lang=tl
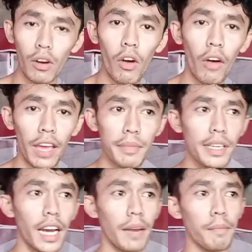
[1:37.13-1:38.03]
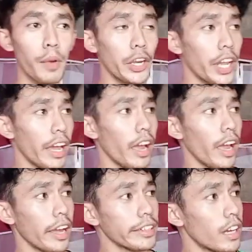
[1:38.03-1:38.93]
meron akong kaibigan, pwede
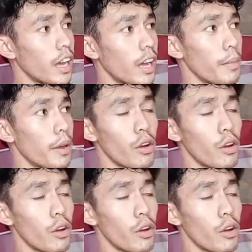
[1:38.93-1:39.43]
yung, uh,